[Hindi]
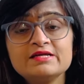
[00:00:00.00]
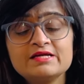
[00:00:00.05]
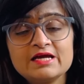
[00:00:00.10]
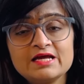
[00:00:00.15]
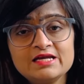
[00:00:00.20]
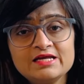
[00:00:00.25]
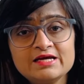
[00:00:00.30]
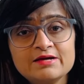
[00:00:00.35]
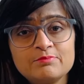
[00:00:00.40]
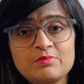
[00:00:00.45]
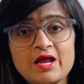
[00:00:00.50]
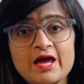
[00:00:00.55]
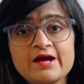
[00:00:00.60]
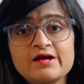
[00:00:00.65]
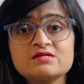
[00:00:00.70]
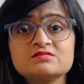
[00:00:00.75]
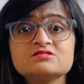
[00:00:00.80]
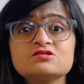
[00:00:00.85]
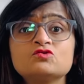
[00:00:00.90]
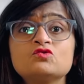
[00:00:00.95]
के लिए अप्लाई
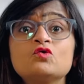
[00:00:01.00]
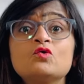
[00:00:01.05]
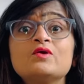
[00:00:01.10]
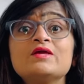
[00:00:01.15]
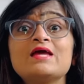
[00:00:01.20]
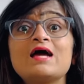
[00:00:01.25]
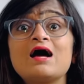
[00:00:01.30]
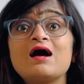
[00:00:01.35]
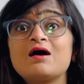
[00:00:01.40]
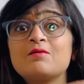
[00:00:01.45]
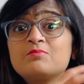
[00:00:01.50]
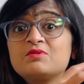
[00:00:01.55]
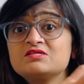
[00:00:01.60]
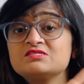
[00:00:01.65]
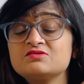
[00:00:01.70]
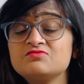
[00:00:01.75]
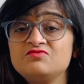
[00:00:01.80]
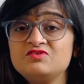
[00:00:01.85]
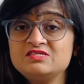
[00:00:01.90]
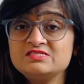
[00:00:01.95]
कर सकते हो या आपका
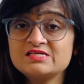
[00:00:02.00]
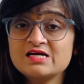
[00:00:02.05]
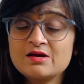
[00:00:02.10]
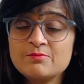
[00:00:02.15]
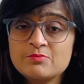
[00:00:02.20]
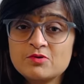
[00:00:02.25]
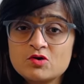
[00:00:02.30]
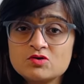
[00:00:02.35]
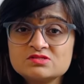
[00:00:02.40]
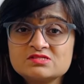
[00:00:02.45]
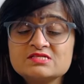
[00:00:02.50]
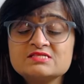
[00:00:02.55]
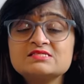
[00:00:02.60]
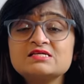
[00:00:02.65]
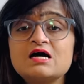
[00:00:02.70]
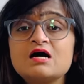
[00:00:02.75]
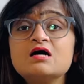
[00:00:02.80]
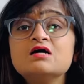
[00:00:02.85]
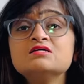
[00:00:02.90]
जब वीजा का प्रोसेस